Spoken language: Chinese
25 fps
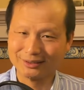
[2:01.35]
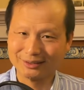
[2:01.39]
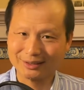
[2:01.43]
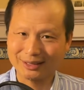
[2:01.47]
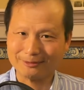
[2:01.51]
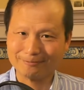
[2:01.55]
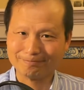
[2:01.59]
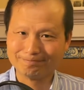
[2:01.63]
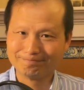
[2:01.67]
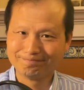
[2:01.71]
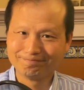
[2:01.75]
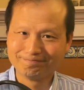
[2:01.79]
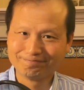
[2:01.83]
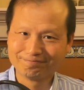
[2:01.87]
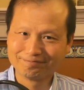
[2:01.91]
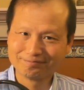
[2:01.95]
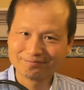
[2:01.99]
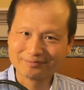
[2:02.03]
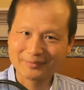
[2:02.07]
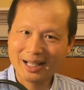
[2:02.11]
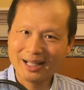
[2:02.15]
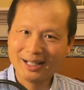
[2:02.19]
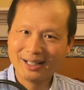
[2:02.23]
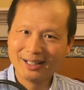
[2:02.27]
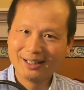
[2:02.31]
的。
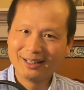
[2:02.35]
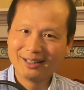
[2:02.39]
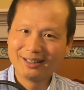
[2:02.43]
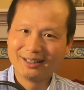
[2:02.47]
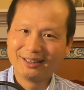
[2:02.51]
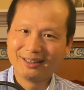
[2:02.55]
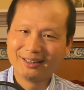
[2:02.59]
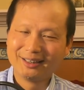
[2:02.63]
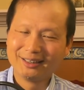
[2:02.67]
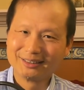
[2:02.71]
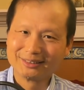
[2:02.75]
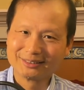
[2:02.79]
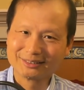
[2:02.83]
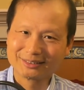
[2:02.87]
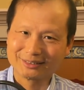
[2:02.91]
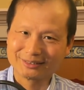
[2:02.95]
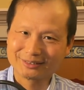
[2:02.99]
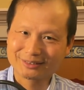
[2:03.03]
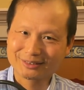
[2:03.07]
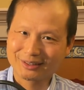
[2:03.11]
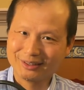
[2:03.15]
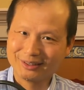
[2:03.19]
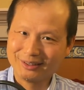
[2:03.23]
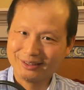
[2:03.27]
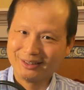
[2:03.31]
的
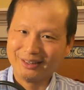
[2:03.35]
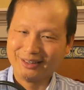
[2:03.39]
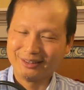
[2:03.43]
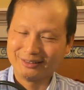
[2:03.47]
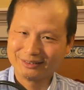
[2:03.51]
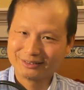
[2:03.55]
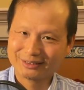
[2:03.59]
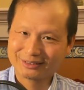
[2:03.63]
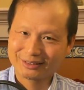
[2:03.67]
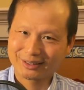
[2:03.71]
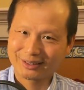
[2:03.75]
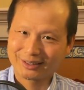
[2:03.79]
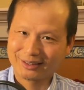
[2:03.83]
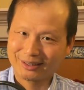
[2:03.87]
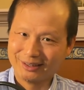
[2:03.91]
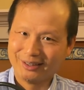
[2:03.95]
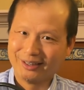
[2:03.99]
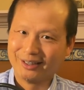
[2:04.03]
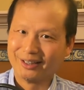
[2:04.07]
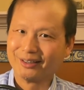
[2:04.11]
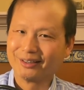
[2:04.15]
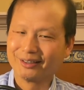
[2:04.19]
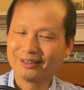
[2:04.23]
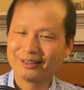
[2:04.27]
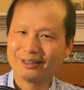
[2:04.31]
这一里，这个
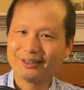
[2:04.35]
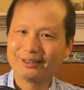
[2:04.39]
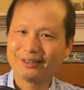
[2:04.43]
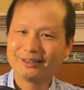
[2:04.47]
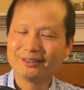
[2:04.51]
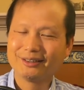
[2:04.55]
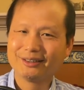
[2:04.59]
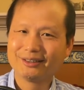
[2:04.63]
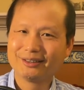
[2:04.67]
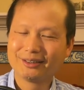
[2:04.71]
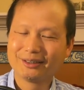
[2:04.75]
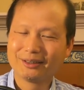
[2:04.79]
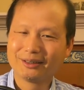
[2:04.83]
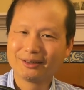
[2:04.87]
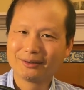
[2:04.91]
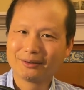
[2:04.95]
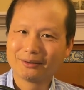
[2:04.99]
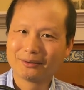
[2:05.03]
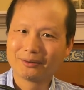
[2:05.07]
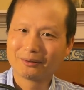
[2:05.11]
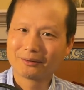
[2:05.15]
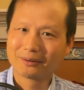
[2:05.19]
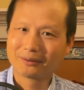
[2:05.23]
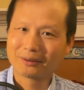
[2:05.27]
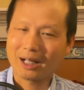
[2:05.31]
连呢，
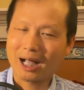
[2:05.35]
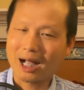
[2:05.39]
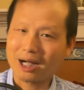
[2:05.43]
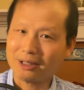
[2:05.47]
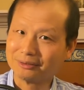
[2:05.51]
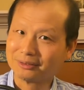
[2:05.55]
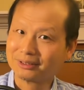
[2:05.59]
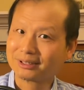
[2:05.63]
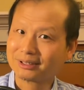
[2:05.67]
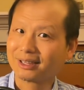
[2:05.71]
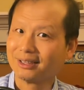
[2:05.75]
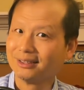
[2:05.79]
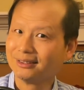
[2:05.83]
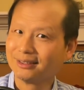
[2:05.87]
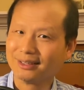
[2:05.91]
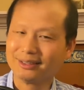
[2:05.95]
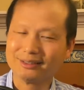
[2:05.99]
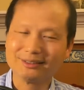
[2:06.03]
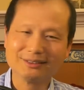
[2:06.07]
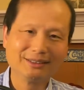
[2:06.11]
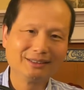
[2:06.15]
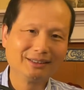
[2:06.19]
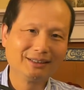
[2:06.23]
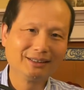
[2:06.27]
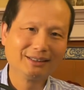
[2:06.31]
号称呢，
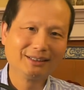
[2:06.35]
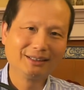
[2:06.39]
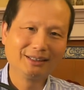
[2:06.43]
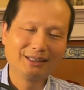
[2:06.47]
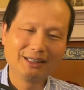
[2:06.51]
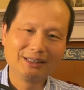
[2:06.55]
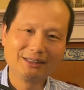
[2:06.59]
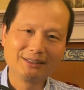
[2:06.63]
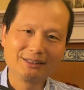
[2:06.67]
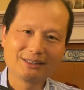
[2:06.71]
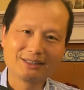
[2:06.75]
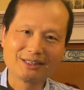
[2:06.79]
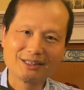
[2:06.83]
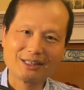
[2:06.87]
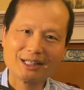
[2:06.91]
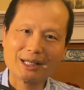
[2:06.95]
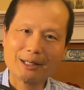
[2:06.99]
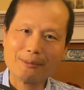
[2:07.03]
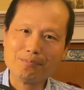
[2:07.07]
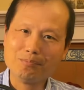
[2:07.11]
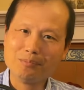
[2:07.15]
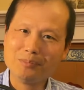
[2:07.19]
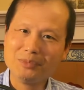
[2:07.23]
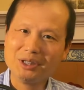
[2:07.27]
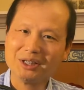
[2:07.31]
歼
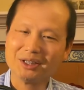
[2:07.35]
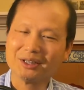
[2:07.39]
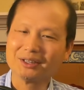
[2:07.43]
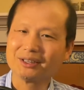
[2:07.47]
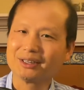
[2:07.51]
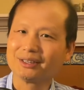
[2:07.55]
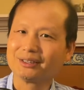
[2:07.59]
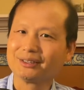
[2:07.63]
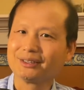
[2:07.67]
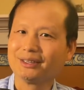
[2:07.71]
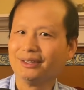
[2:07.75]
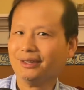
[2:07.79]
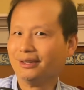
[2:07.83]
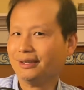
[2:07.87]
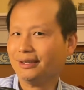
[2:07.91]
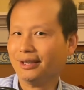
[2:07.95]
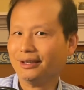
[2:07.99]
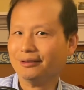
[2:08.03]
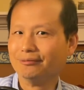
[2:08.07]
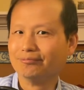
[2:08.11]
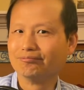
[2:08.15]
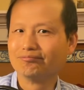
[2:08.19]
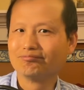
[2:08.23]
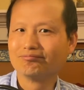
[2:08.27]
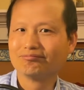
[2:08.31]
灭了敌
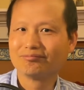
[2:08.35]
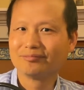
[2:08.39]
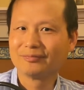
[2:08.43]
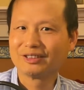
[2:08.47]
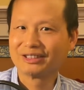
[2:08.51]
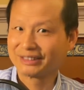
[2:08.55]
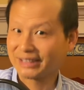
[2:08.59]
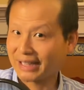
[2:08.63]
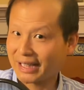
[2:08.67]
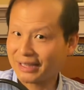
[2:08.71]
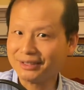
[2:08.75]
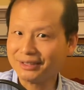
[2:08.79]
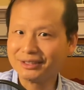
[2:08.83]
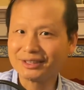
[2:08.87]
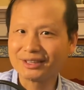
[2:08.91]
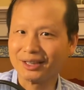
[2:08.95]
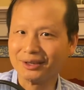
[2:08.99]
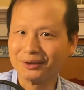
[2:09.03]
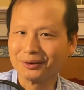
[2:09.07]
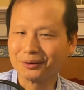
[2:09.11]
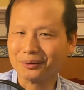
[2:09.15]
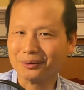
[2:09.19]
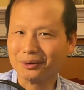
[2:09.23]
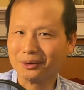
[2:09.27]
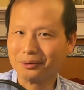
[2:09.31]
人三
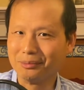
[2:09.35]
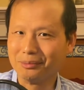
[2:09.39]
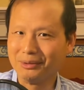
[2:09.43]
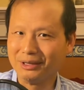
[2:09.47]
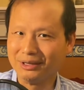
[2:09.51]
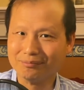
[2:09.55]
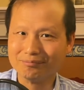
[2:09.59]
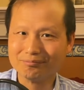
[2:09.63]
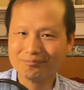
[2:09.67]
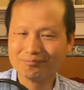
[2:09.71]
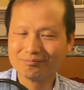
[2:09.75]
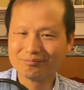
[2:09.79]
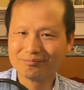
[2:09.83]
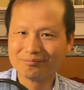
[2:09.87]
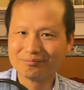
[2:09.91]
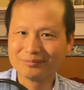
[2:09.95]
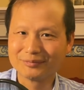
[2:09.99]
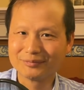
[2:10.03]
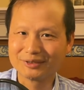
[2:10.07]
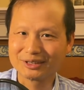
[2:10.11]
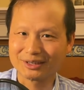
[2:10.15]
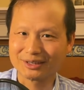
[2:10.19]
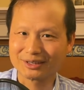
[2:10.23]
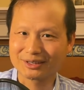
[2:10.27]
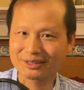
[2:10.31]
千多名，
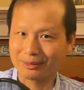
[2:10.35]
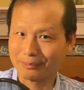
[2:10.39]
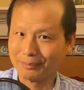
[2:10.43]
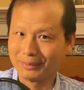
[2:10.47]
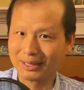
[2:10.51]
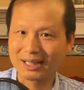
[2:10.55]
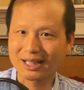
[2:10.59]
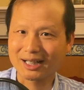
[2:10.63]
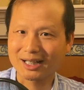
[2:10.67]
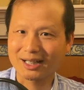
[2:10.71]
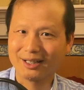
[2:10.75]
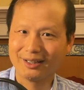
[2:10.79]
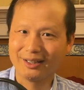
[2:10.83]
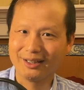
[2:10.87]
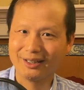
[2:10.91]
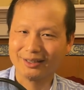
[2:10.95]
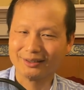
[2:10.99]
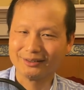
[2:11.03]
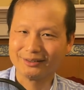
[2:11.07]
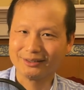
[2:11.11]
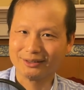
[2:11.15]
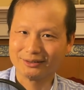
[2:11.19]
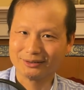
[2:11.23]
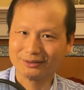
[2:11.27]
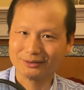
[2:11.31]
是什么概念？
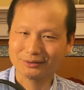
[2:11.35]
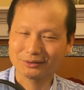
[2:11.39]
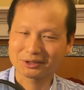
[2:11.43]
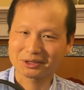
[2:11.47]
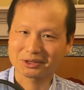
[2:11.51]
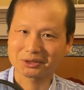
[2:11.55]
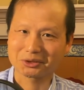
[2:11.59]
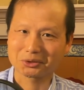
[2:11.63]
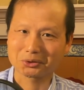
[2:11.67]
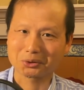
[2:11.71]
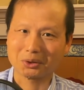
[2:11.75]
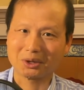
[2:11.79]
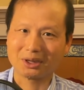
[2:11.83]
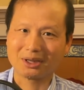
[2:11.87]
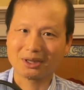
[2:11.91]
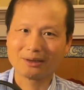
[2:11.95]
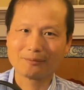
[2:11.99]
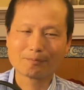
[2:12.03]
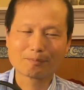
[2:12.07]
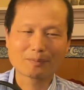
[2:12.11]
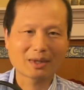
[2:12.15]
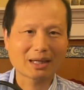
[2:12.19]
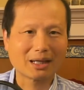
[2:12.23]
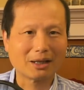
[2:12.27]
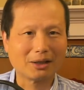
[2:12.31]
也就是说，
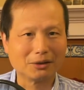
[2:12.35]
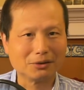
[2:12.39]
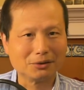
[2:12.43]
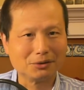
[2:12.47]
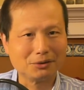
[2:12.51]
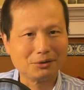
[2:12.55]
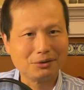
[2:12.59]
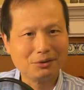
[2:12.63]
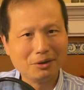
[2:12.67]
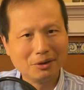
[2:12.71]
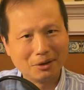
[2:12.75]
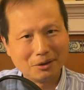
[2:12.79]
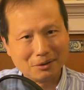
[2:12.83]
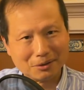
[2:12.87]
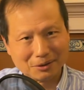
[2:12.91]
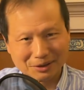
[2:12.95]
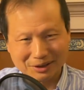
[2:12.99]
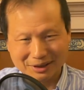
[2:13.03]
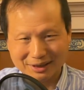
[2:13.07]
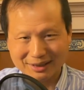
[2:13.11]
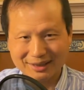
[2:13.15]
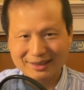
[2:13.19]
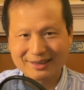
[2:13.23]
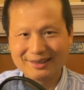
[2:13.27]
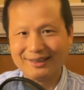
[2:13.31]
啊，用
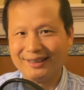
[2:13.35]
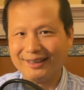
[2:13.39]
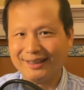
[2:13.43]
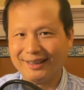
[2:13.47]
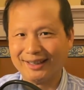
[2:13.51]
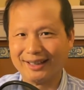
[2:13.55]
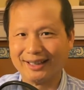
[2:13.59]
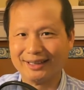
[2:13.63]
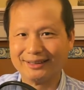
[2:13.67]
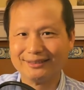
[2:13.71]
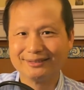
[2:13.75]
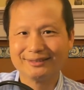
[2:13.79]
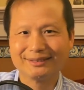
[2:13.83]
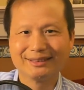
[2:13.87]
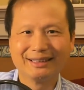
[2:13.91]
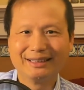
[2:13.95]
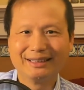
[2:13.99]
一个连，